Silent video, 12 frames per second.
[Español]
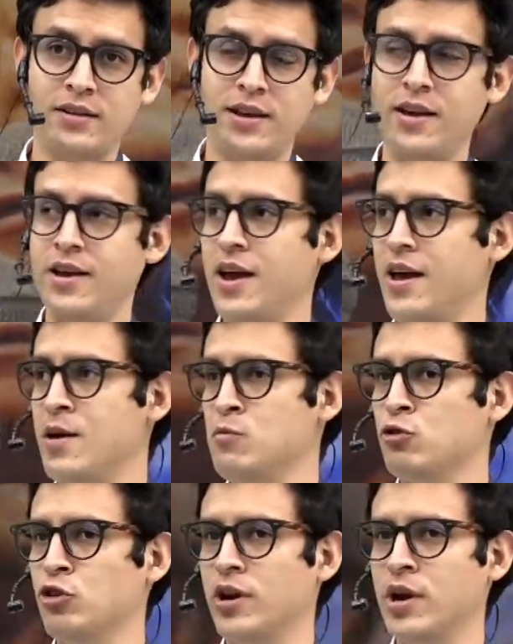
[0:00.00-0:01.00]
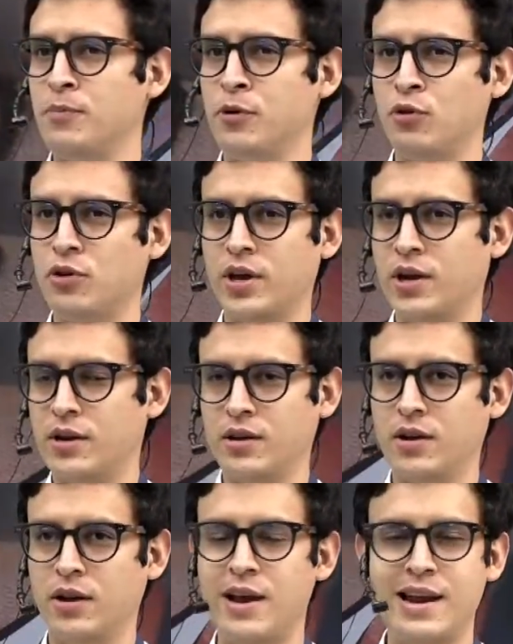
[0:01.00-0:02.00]
ya, llegamos, todo rápido y
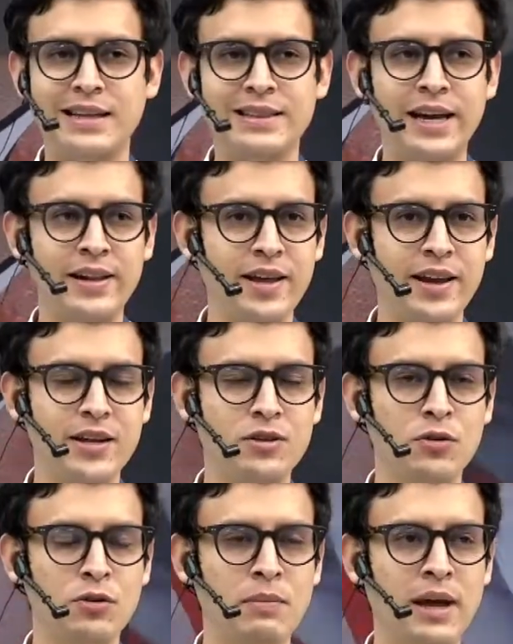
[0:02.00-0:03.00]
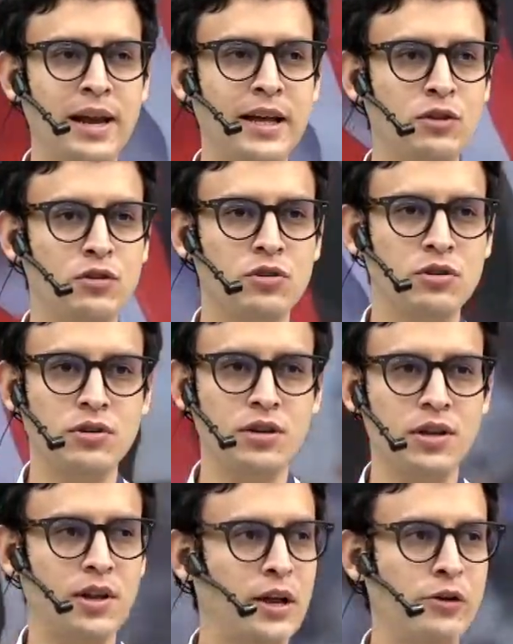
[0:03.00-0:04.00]
en, la tarde era todo más lento, hoy
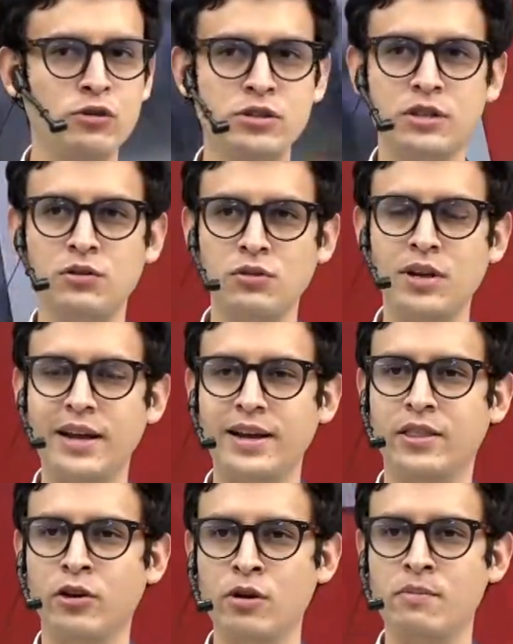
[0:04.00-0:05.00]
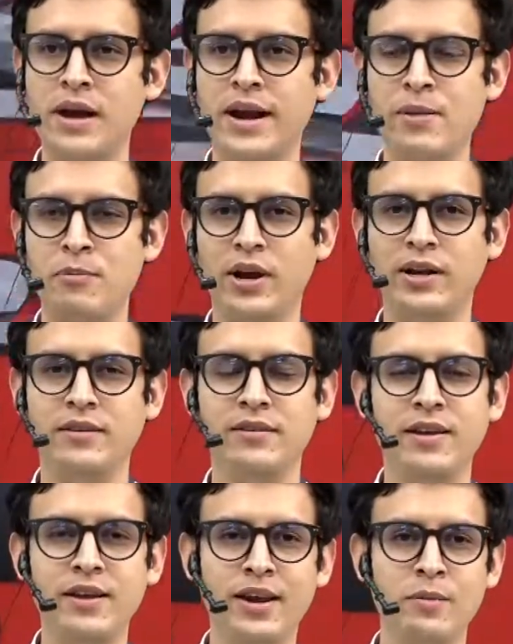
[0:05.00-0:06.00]
en la noche todo que tres más rápido, la gente
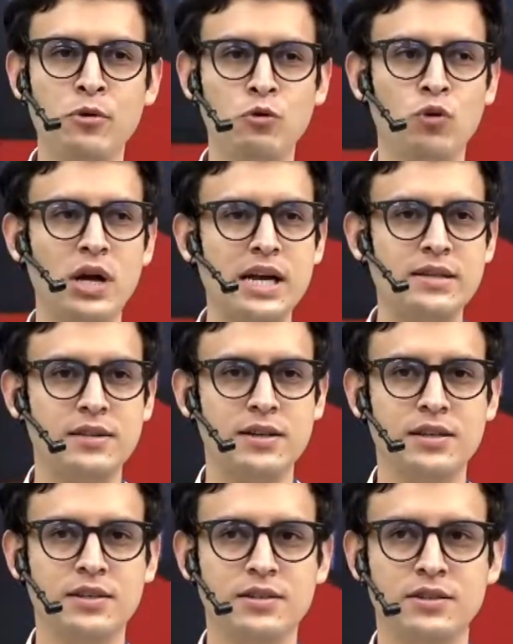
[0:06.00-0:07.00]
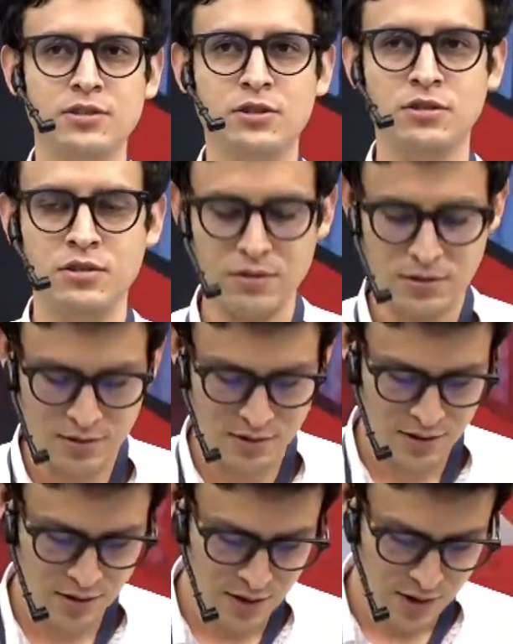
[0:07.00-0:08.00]
se pide rápido a su casa, ¿no?
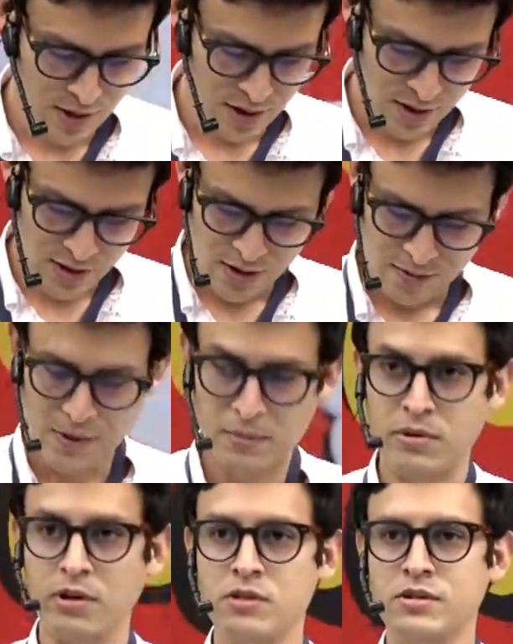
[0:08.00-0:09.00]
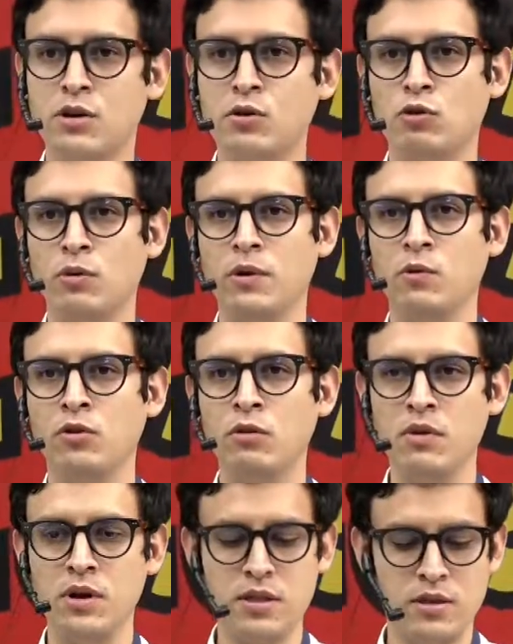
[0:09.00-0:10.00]
Mi lapicero está roto. A ver cuándo
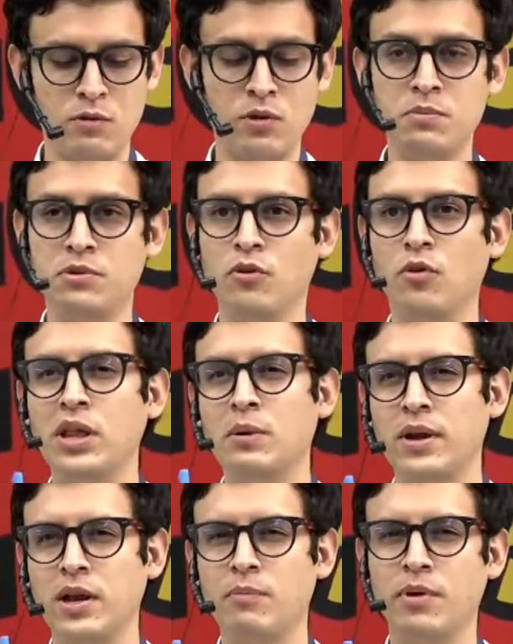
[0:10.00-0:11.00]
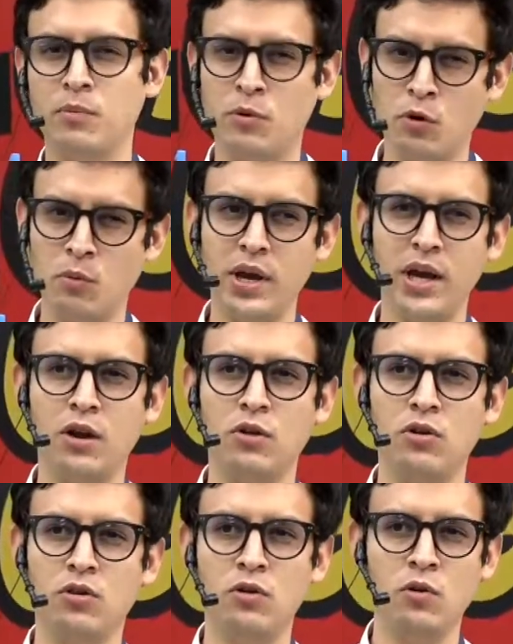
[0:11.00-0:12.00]
me van a traer un episodio de BNP, por lo
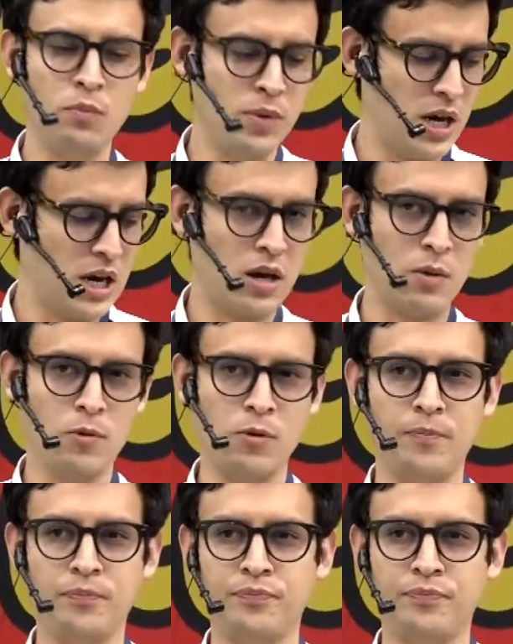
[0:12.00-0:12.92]
menos, ¿no? Lo mínimo.